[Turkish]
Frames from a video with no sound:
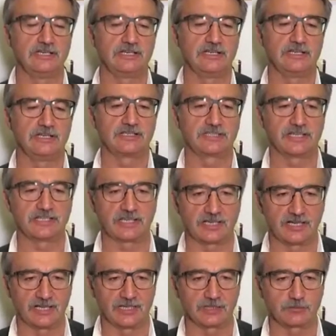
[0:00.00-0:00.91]
E,
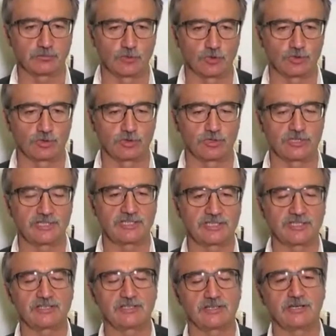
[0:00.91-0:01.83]
kenara aldık motorları
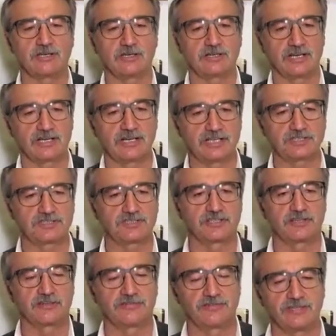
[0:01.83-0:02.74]
ki e, araç
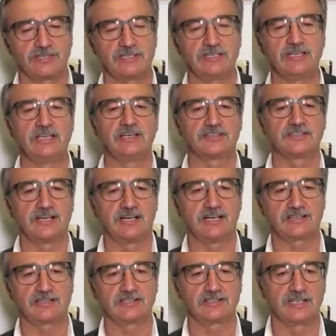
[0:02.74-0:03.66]
trafiği
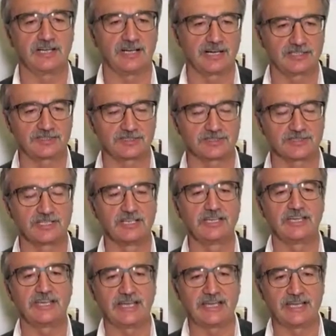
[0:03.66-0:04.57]
rahatlıkla aksın.
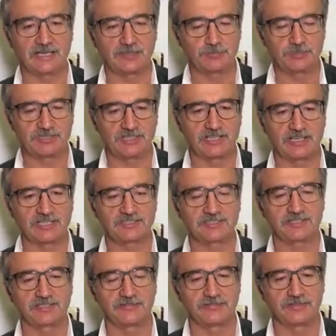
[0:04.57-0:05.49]
Eğer biz araç
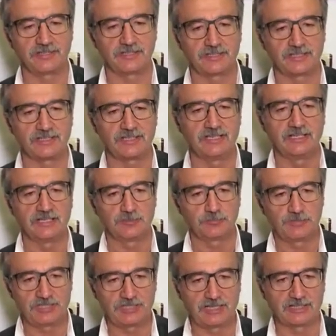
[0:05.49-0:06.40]
trafiğini
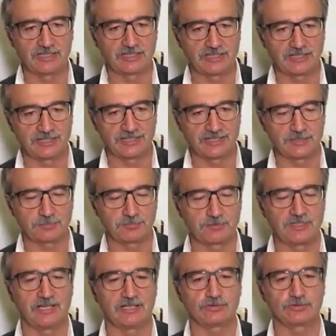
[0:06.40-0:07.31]
bir anlık kesip
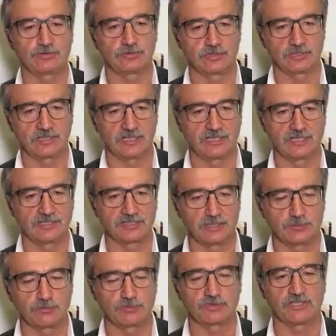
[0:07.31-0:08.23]
daha sonra da
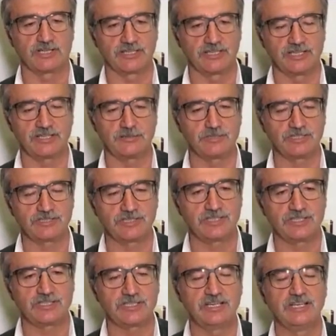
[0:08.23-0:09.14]
akışa müsaade
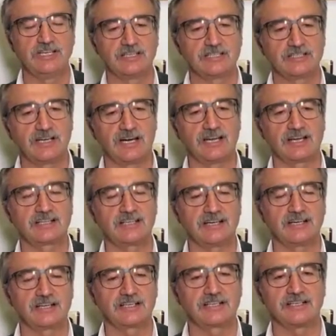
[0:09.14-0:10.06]
etmeseydik arka
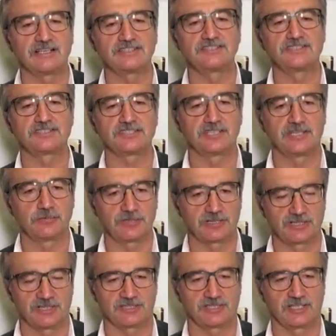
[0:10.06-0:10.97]
arkaya
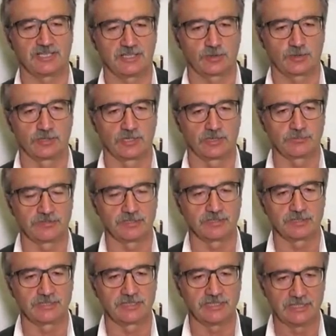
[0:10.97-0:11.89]
zincirleme kazalar
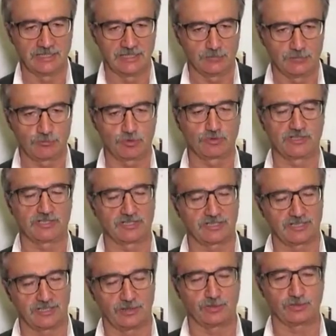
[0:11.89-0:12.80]
olabilirdi. Bunları
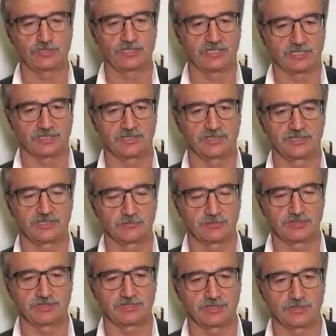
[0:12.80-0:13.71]
daha önce
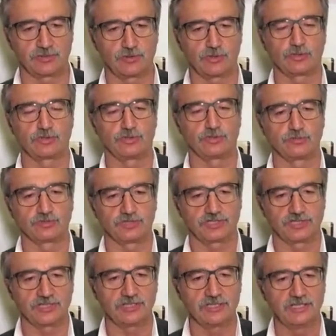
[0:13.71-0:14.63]
yaşadığımız için, gördüğümüz
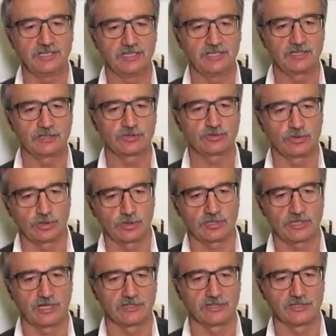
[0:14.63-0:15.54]
için
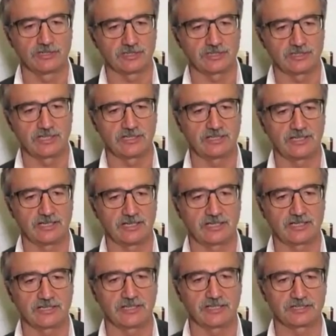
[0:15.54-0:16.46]
soğukkanlılıkla
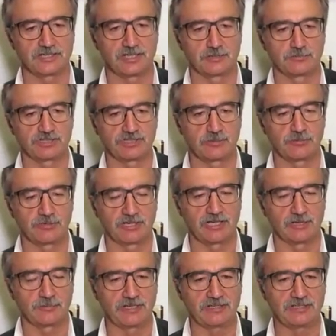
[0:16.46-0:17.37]
arkadaşlarımızla
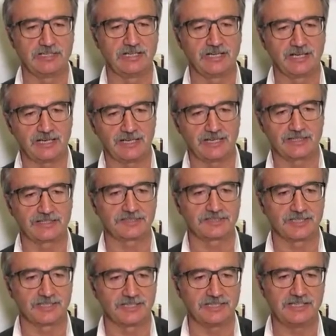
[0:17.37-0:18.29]
beraber
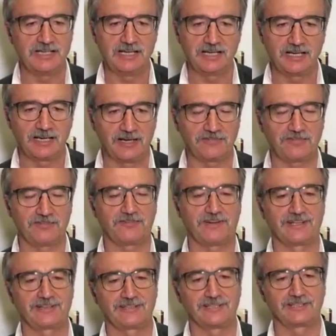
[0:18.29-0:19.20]
hadiseyi hafif
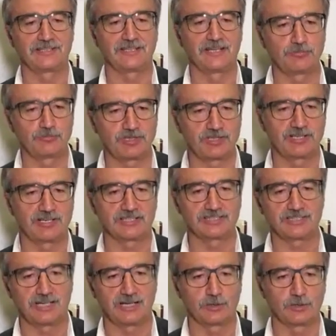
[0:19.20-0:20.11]
atlatılan bir
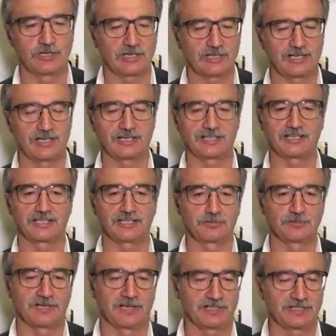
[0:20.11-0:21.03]
kaza olarak
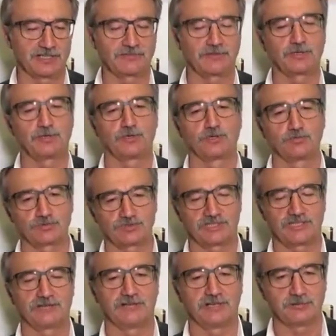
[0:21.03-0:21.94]
arkada bıraktık ve yolumuza
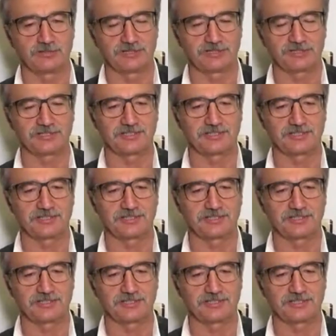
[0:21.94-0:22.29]
devam ettik.